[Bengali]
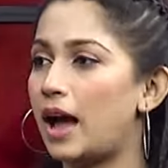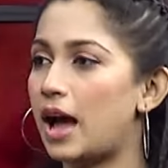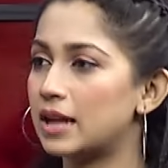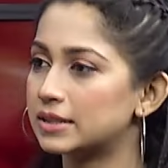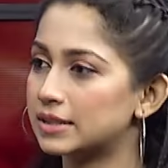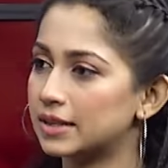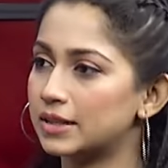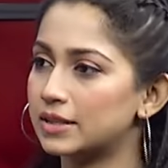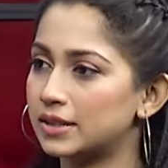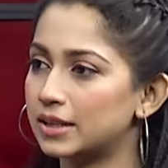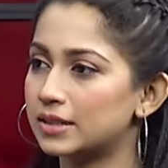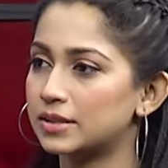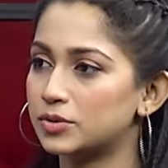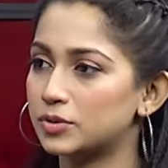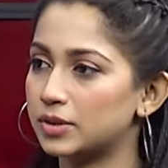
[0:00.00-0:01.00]
আজকের
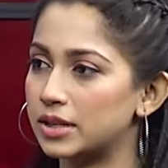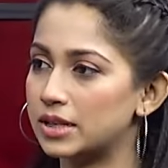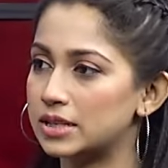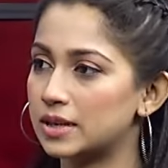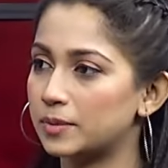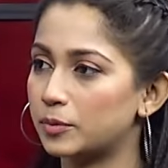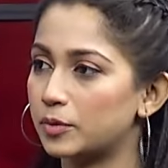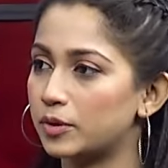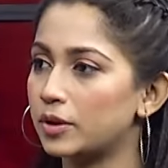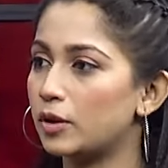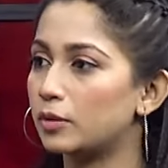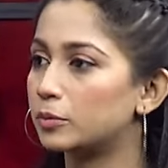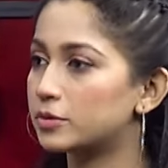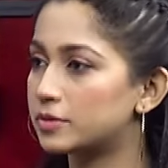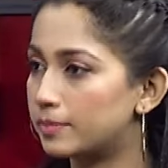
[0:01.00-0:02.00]
দিনটা যদি হিসাব করি
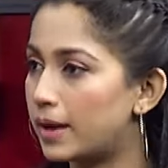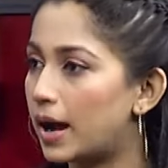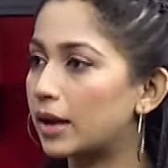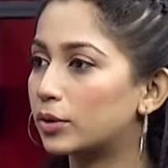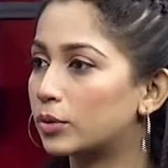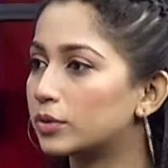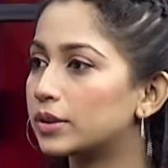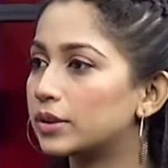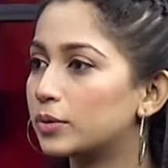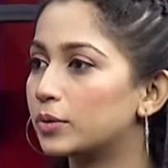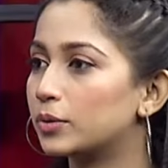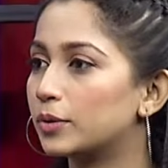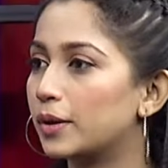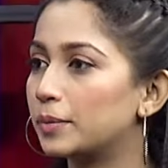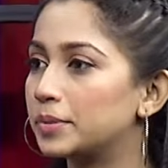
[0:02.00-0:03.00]
অলমোস্ট বান্ন দিন
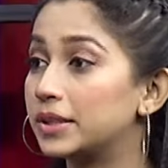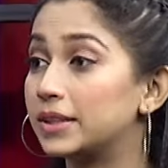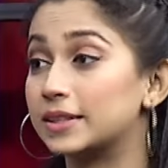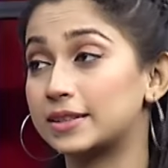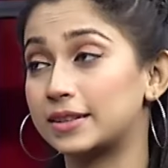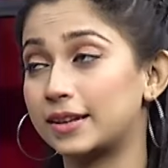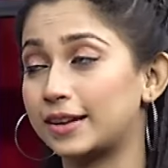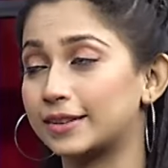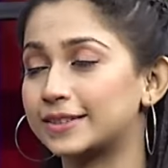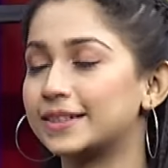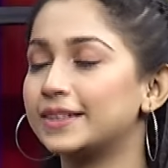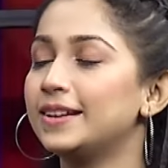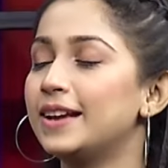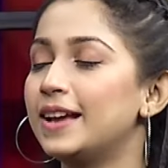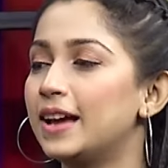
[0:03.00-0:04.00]
হলো আপনি দেশে থাকছেন